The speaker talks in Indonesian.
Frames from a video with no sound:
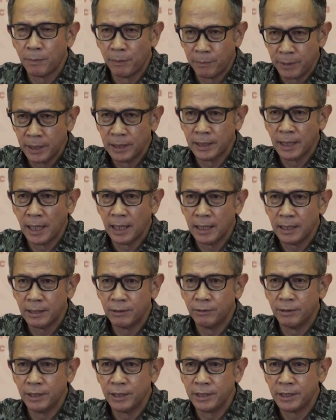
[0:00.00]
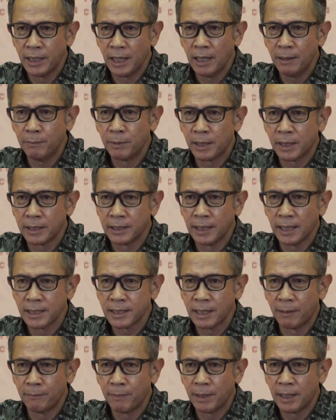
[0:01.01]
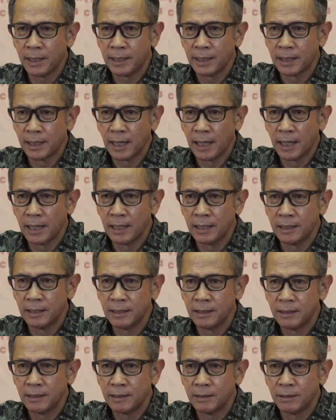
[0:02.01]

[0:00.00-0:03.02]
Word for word: pemerintah Indonesia bekerja sama dengan